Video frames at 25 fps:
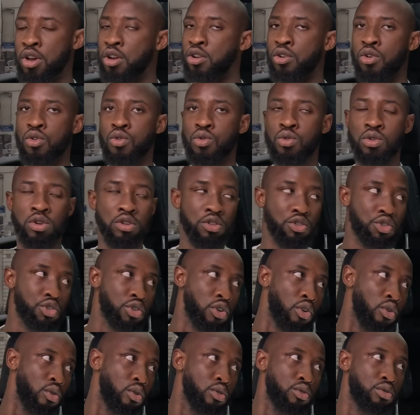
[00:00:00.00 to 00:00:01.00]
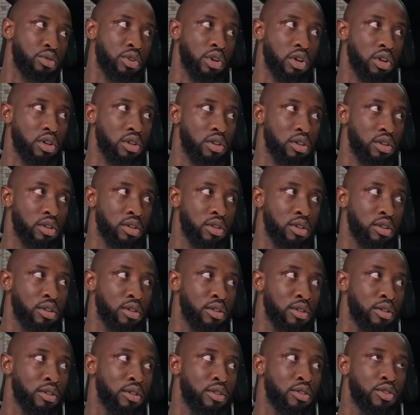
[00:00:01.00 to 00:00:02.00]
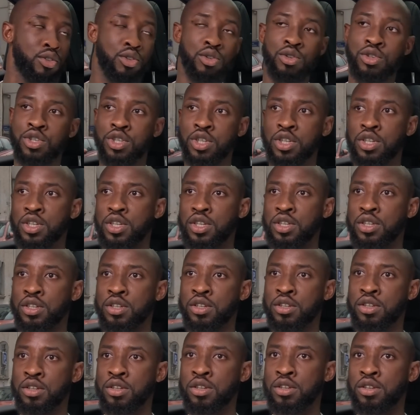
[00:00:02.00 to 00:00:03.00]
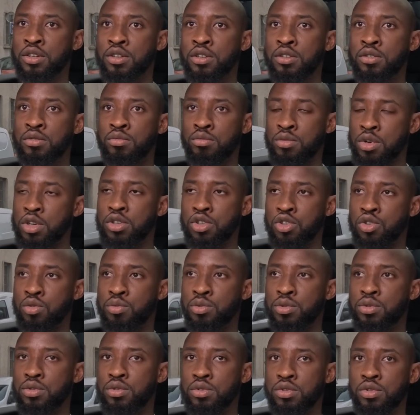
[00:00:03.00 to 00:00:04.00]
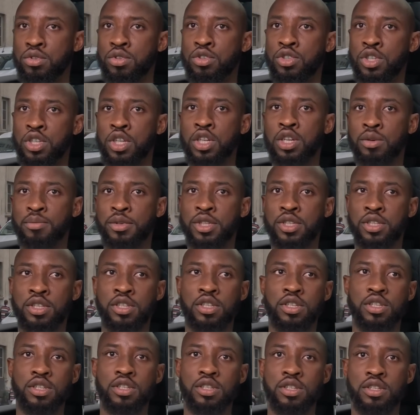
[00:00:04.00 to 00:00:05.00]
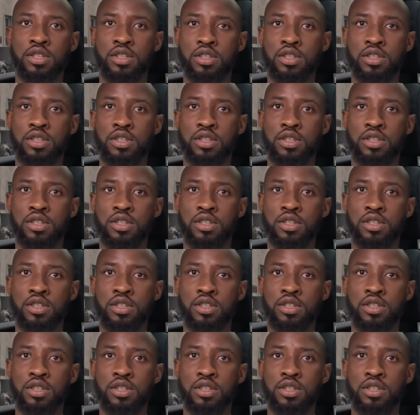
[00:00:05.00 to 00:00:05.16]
ah, En haut, hein, je suis en haut en tout cas. tu peux être meilleur buteur de Ligue 1 Ouais, je peux. J'ai les capacités.